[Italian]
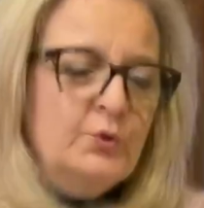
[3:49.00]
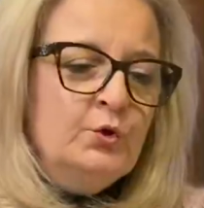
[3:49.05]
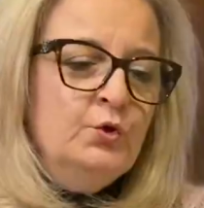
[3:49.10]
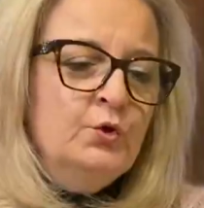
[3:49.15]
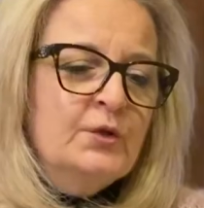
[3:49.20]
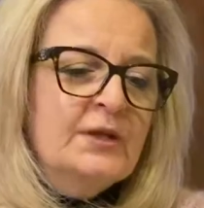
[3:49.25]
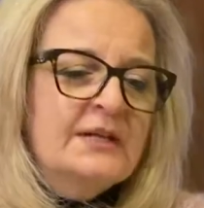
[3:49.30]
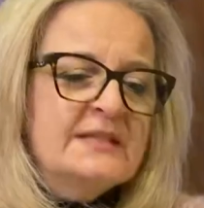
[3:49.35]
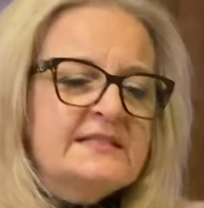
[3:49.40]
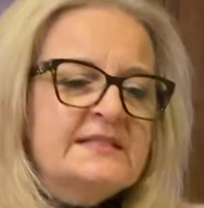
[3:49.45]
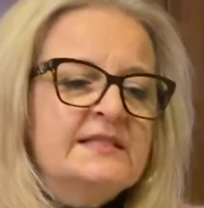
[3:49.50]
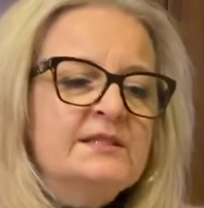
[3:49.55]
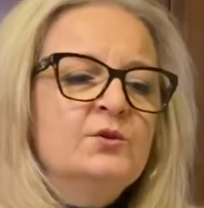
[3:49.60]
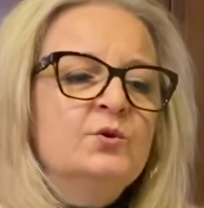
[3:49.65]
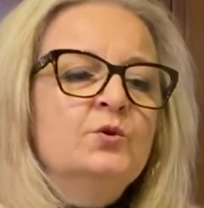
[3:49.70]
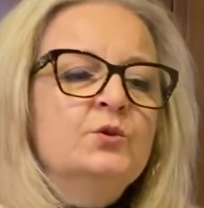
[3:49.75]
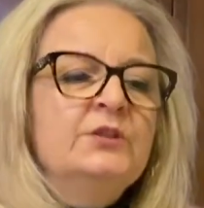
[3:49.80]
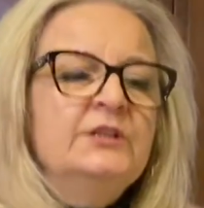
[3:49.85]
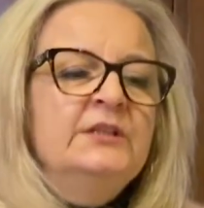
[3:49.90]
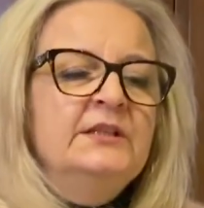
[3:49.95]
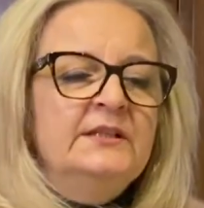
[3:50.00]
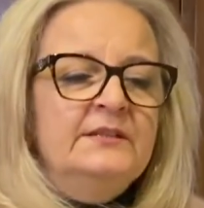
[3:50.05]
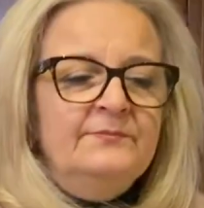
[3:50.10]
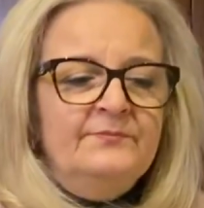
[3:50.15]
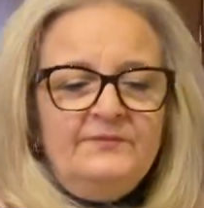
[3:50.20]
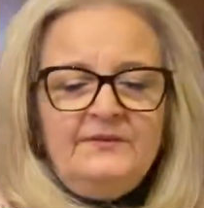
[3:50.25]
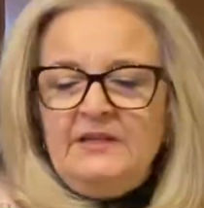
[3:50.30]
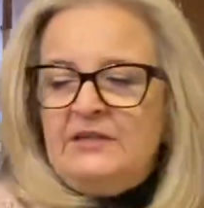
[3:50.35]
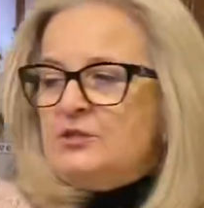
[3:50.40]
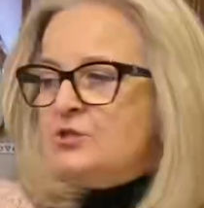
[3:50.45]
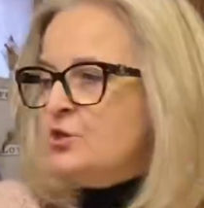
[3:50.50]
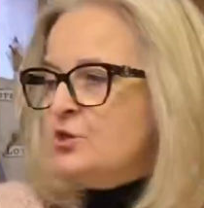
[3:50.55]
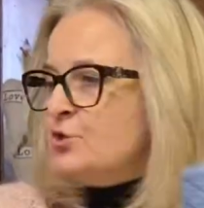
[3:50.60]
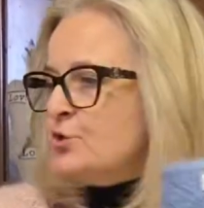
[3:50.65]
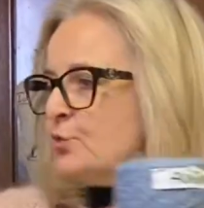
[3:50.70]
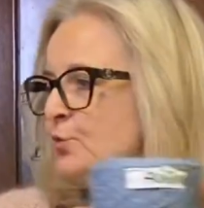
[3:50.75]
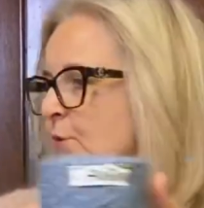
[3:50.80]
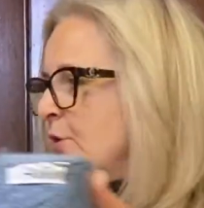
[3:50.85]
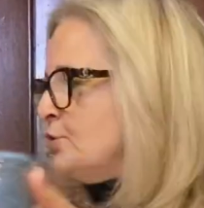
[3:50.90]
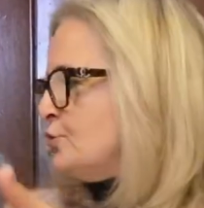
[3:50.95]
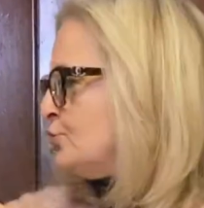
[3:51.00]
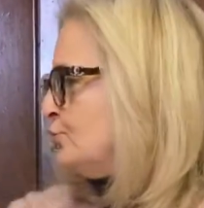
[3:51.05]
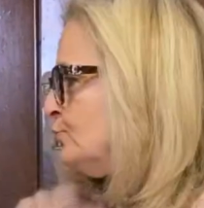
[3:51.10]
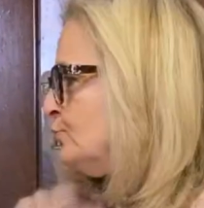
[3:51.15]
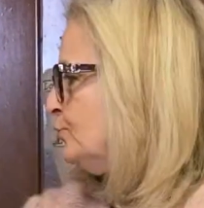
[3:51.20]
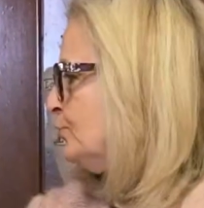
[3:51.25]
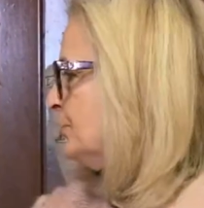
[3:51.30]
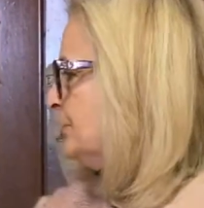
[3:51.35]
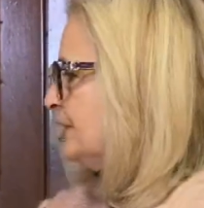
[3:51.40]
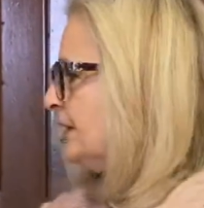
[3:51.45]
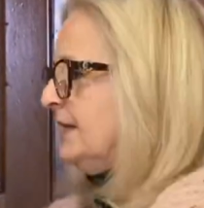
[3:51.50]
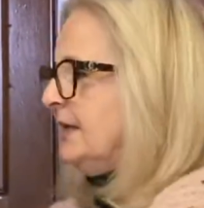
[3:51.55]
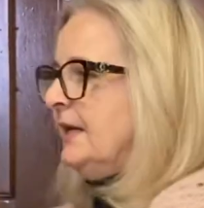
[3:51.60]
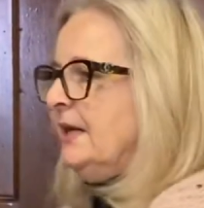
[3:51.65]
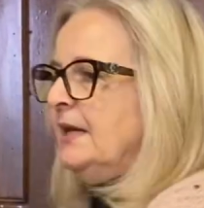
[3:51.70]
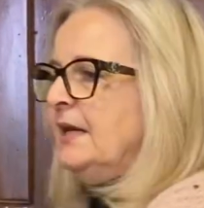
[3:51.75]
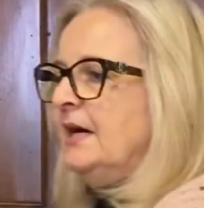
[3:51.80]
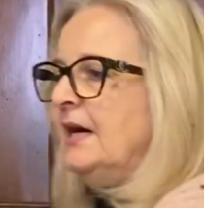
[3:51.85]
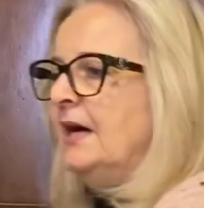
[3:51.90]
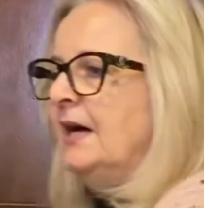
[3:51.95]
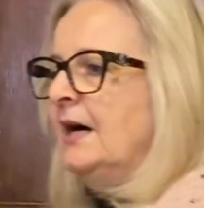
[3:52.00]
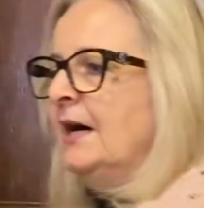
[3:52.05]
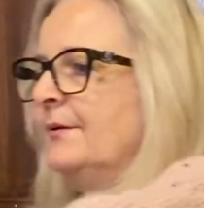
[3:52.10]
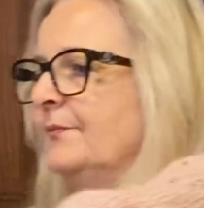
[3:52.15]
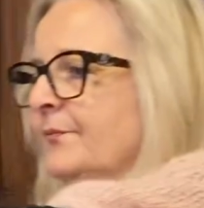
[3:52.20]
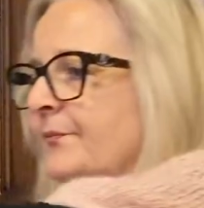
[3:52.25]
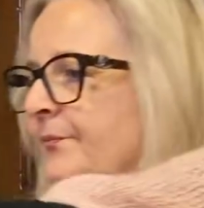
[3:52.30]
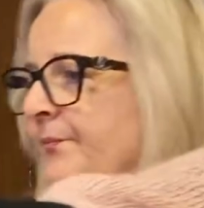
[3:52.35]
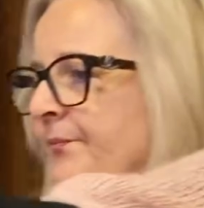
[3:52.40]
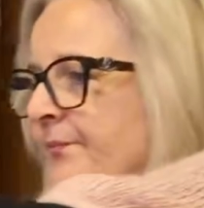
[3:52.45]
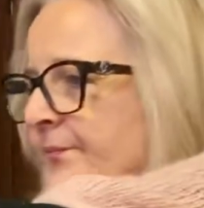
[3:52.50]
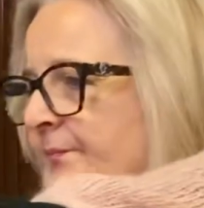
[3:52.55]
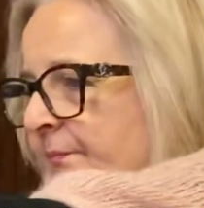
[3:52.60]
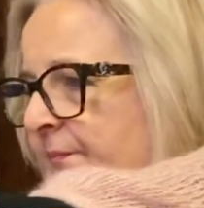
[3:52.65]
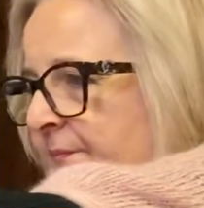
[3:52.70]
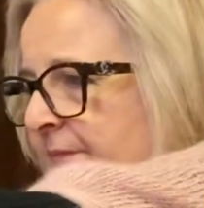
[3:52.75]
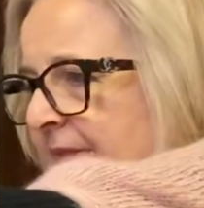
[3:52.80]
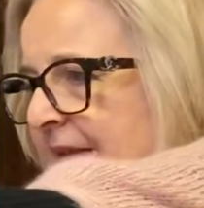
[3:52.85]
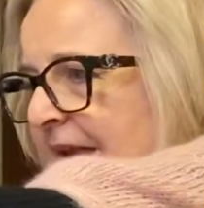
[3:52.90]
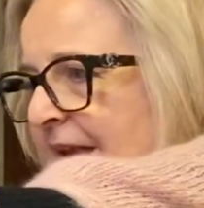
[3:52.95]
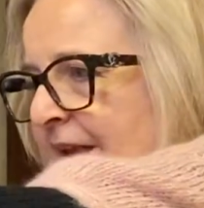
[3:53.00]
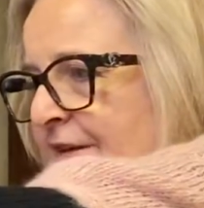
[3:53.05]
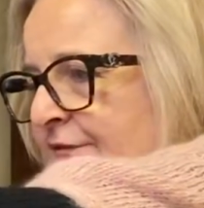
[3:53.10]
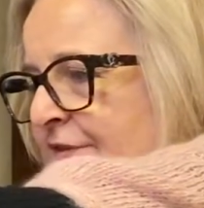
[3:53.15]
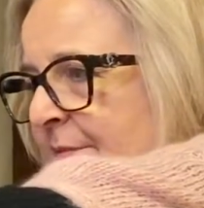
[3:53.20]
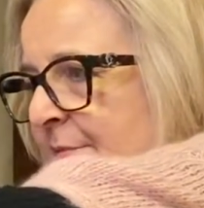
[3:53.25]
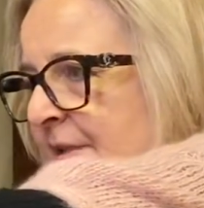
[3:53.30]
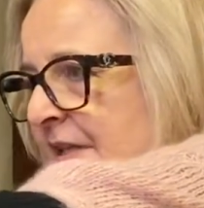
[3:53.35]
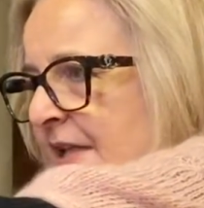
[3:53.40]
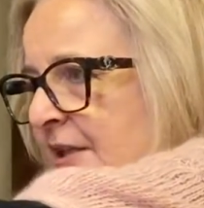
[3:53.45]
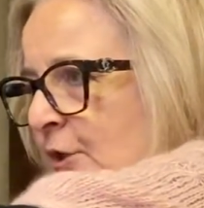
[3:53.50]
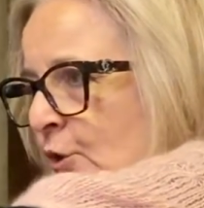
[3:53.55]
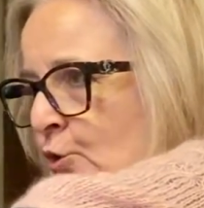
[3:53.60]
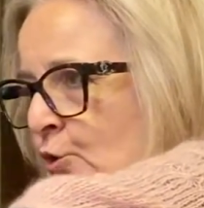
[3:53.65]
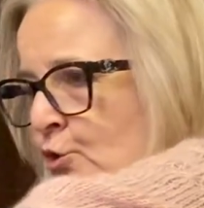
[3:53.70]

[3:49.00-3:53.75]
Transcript: colorazioni che si sono aggiunte nella, nella famiglia dello